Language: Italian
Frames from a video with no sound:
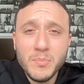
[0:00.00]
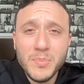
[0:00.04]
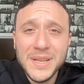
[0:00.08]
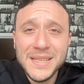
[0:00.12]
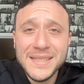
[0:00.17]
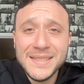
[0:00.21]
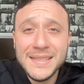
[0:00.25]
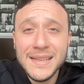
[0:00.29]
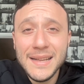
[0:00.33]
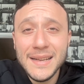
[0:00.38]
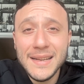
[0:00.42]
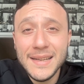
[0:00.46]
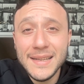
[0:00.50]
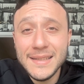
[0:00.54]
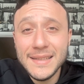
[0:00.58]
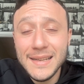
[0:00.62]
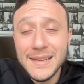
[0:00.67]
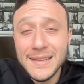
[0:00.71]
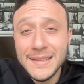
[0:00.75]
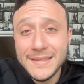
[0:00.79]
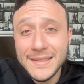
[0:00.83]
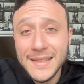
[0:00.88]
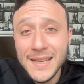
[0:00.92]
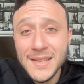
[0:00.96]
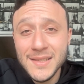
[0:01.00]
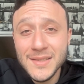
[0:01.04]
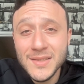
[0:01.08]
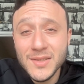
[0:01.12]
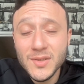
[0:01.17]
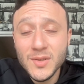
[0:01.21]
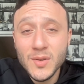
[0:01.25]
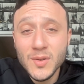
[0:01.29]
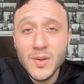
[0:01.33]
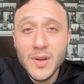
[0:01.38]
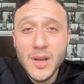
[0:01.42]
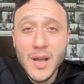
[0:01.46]
Passare dal
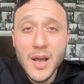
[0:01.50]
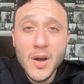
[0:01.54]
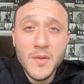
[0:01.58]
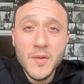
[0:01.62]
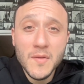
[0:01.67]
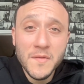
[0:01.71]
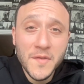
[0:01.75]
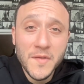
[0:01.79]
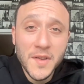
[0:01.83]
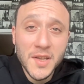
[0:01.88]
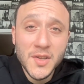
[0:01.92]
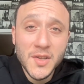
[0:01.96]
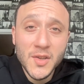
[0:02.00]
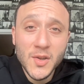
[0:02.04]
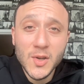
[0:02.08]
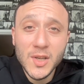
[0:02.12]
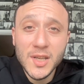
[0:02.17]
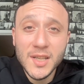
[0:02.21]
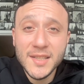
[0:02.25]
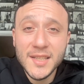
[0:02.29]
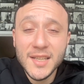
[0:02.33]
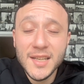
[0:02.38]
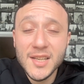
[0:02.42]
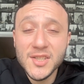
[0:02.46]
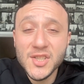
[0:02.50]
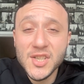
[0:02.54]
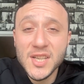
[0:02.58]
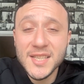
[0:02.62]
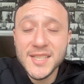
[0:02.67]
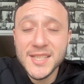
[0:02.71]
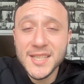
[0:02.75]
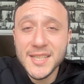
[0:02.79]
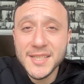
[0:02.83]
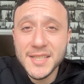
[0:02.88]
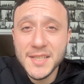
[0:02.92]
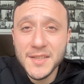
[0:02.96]
testo a un video con
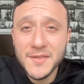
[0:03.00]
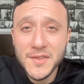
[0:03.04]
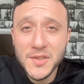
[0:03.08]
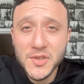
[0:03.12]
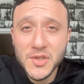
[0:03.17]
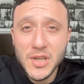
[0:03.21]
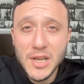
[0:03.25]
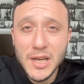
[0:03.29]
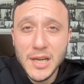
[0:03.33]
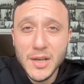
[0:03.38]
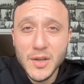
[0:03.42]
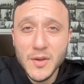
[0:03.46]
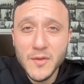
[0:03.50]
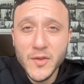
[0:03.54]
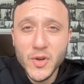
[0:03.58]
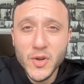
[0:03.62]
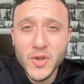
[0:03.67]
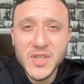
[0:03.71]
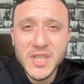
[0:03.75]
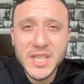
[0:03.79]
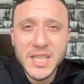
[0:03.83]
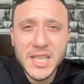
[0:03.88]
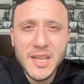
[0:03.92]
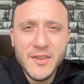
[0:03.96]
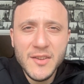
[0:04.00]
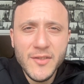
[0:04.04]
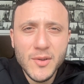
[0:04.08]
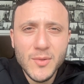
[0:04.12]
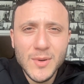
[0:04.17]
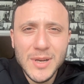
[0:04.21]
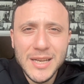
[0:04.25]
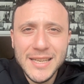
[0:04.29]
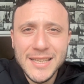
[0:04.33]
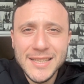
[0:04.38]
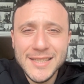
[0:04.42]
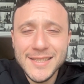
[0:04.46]
intelligenza artificiale, ovvero
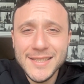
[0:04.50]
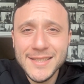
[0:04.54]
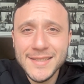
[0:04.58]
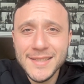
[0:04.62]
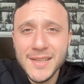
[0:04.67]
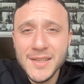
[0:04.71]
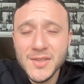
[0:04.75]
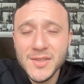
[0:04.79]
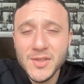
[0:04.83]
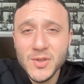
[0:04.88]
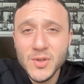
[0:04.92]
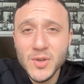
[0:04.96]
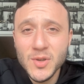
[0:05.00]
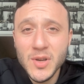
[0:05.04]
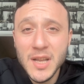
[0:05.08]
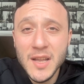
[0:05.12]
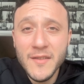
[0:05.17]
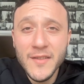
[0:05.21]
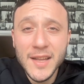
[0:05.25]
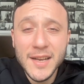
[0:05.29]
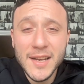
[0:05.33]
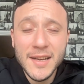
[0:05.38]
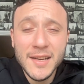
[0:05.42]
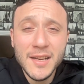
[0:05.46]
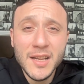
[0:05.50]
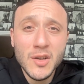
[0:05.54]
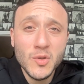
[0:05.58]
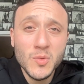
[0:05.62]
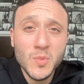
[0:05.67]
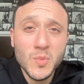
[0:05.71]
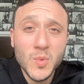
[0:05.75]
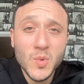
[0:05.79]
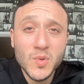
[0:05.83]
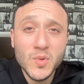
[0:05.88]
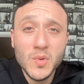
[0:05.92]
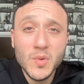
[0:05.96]
scrivere una linea di testo e avere in
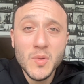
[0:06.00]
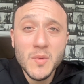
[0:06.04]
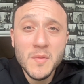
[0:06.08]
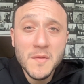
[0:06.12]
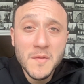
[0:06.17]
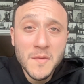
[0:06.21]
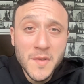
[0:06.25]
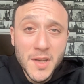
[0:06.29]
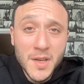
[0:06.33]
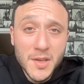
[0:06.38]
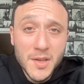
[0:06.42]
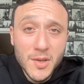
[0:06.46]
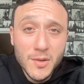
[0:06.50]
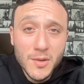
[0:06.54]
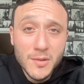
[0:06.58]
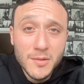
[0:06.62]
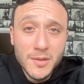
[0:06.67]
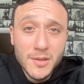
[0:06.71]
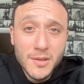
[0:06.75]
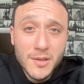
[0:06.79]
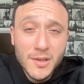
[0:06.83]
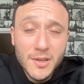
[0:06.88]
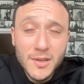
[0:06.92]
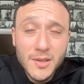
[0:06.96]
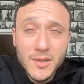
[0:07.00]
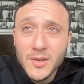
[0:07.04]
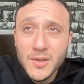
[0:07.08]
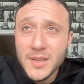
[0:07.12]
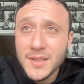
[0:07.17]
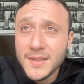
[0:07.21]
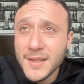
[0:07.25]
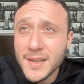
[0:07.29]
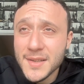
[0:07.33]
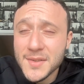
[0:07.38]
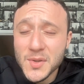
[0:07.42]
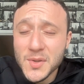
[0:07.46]
output un video
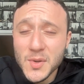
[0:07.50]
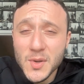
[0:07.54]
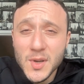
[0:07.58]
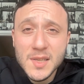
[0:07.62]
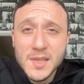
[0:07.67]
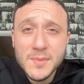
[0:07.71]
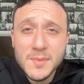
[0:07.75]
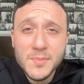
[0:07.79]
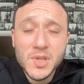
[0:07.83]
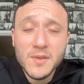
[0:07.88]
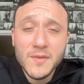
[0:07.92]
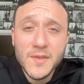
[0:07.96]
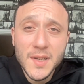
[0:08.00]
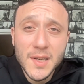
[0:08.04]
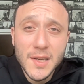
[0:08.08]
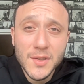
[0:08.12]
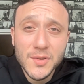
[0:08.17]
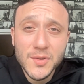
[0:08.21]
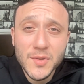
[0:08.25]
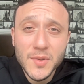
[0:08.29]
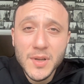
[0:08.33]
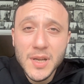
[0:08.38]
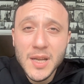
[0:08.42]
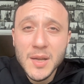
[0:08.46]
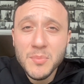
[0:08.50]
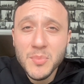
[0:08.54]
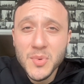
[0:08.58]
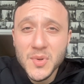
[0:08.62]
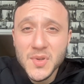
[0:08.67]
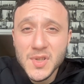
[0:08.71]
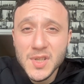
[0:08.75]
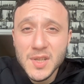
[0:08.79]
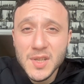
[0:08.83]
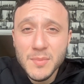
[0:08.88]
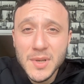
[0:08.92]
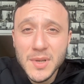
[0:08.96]
con il testo che è specificato. È
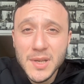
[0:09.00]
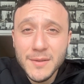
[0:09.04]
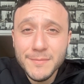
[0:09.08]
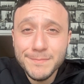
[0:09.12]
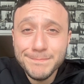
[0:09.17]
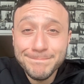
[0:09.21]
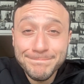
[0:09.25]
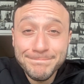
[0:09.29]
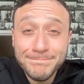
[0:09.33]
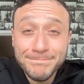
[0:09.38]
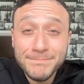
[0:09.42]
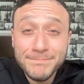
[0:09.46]
possibile?